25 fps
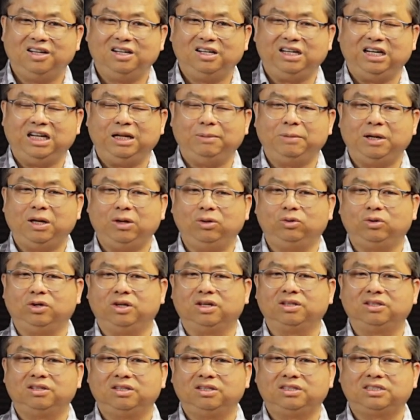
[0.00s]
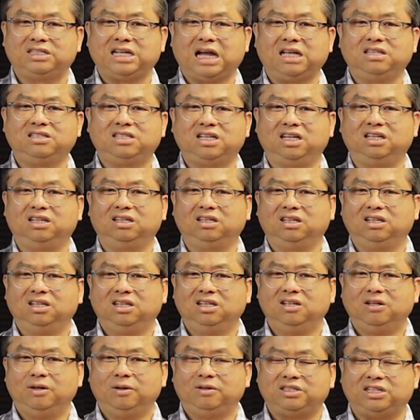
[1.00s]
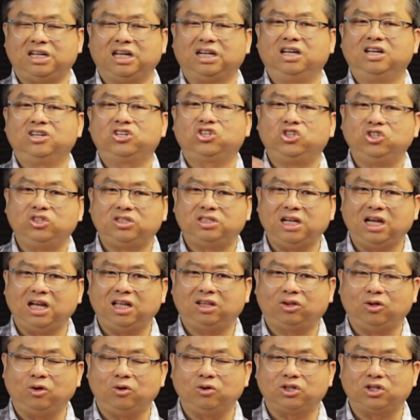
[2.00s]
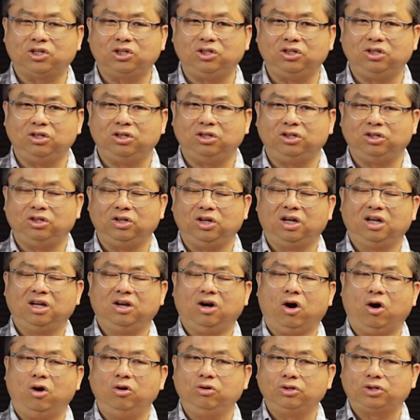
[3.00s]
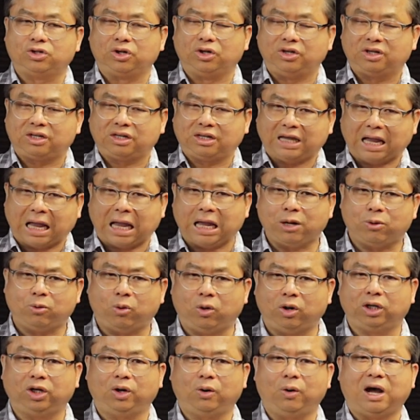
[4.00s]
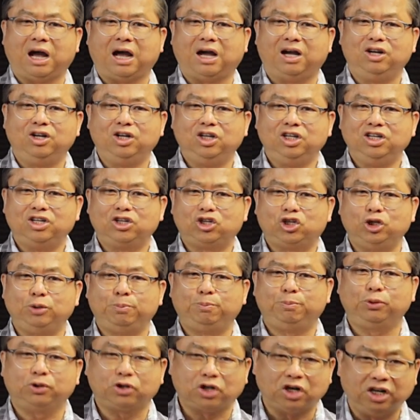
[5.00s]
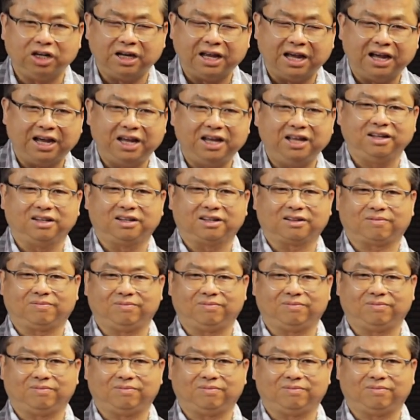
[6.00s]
你们如果赞成整个世界都是洪水盖过的话，是不可能。